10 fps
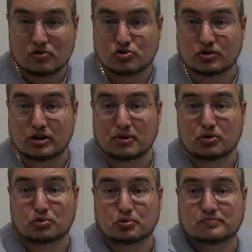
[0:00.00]
Je connais pas
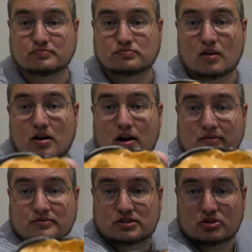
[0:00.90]
du tout.
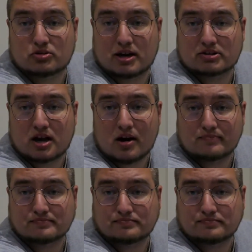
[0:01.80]
ça ressemble à ça.